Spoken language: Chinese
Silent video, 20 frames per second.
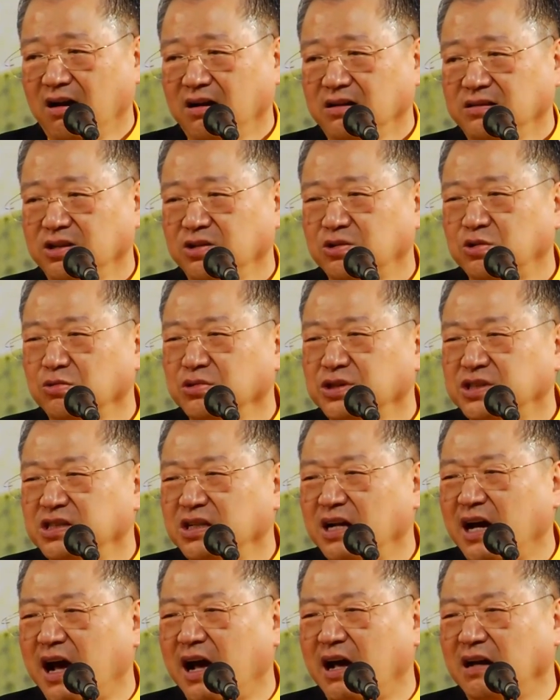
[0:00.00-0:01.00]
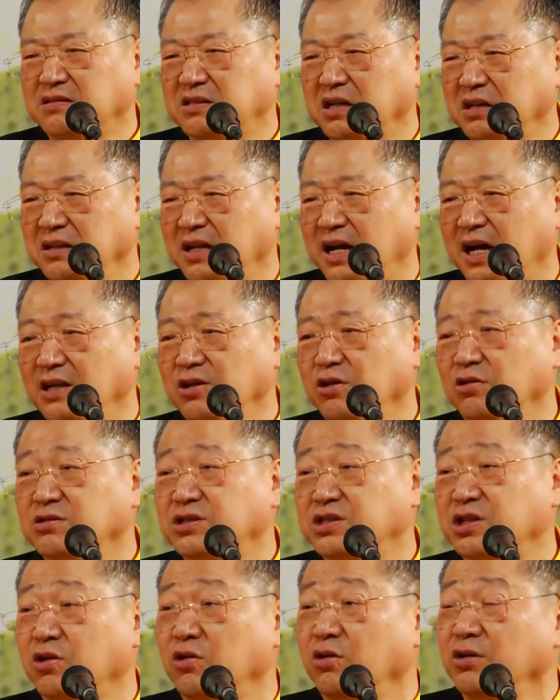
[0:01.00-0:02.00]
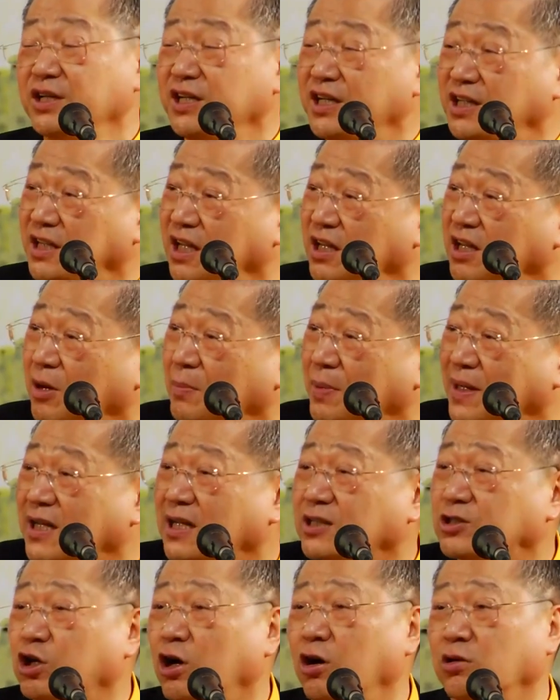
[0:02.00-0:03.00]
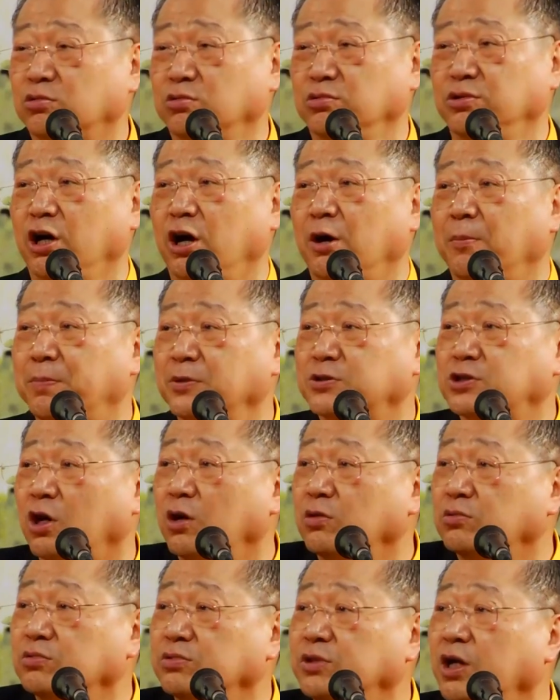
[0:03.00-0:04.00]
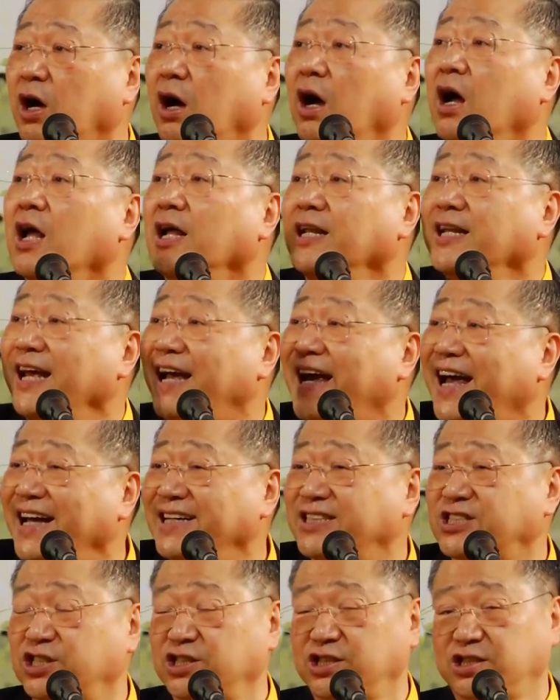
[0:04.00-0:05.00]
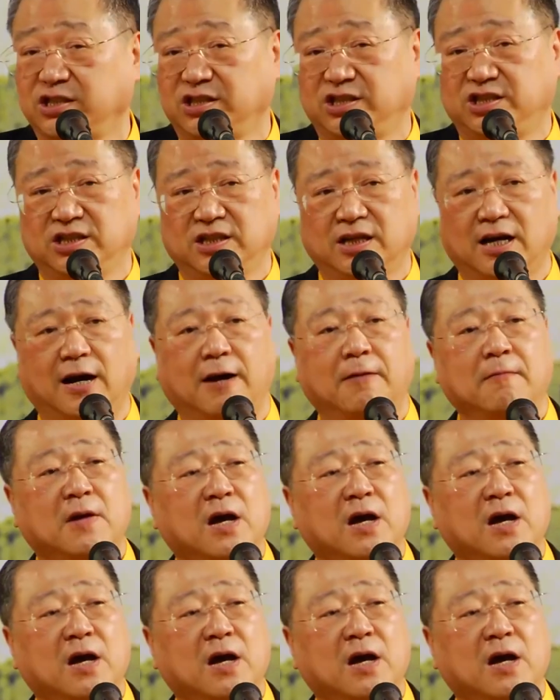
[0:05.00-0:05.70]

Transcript: 这东西啊，真的有时候一定要把它超度掉，不超度掉，你害死自己呀！